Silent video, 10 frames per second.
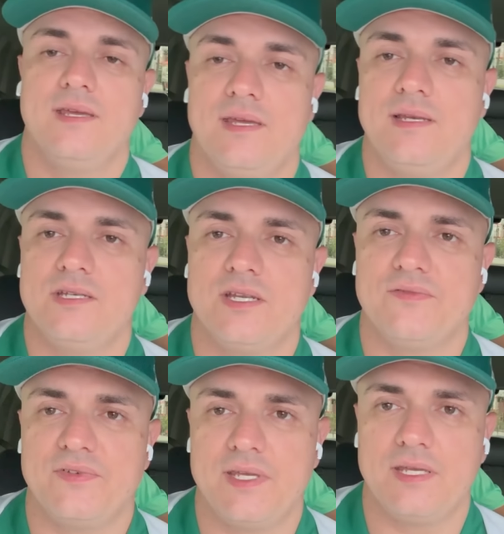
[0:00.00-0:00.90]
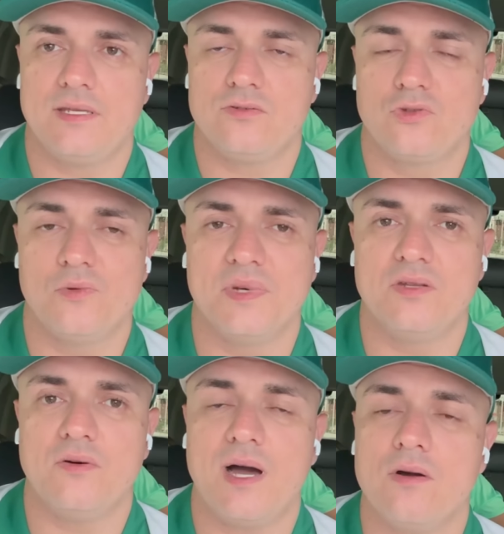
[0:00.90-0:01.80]
Ele já vem
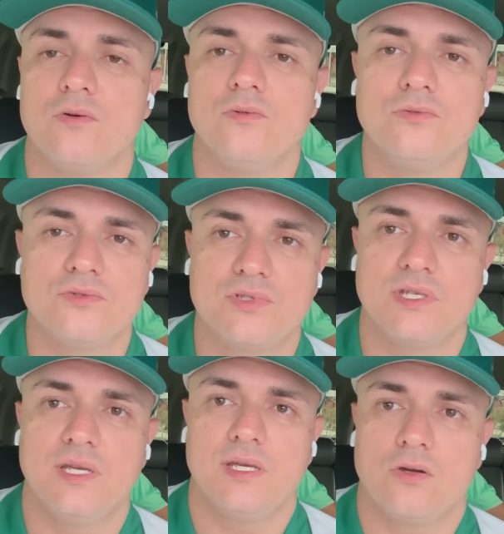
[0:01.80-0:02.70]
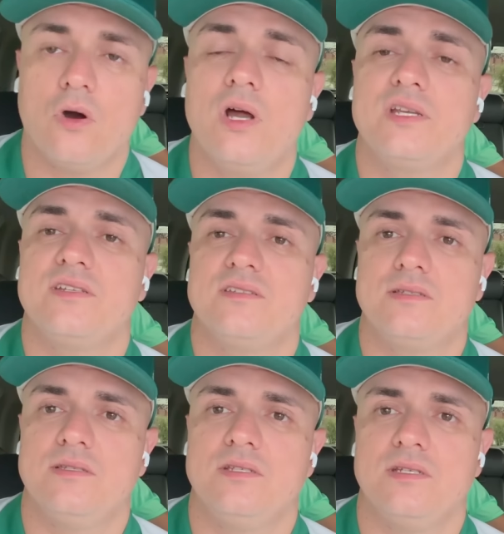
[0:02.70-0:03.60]
somando alguns cortes
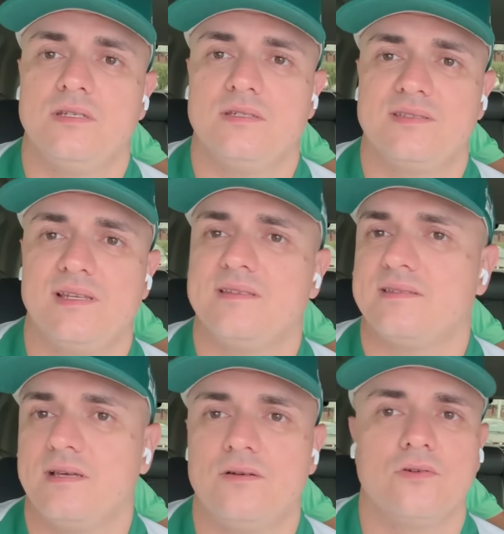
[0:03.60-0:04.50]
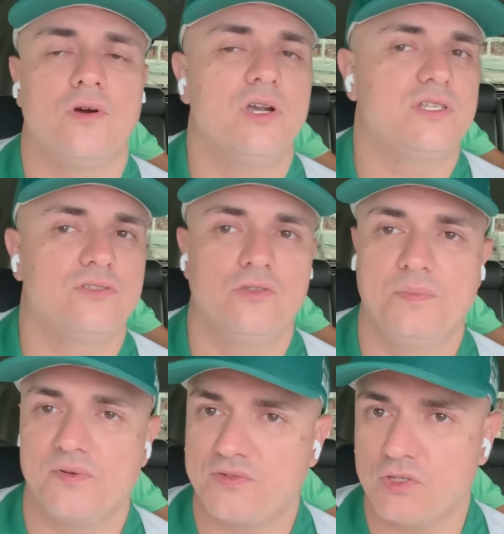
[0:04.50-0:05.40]
de seleção, cortes do
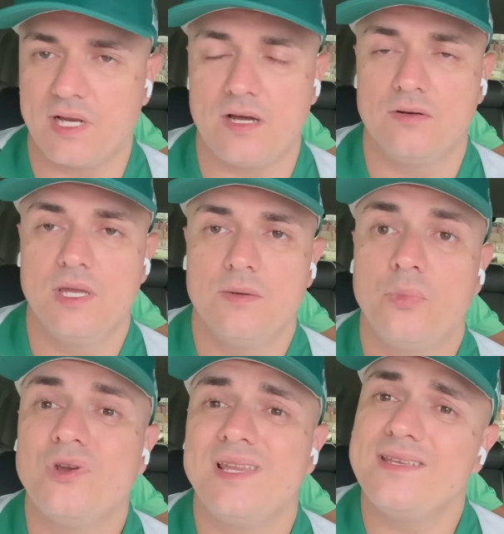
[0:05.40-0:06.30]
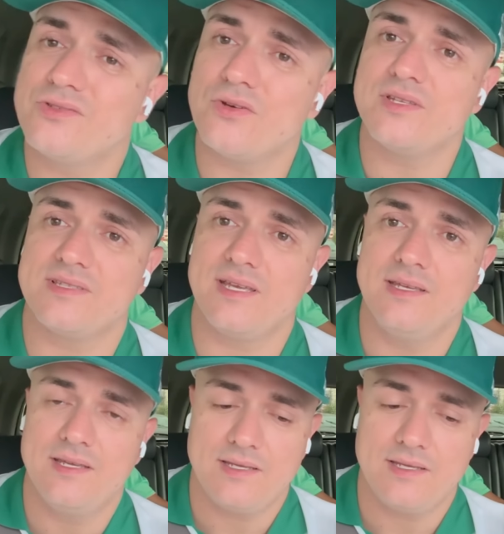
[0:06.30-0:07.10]
profissional por lesões, né?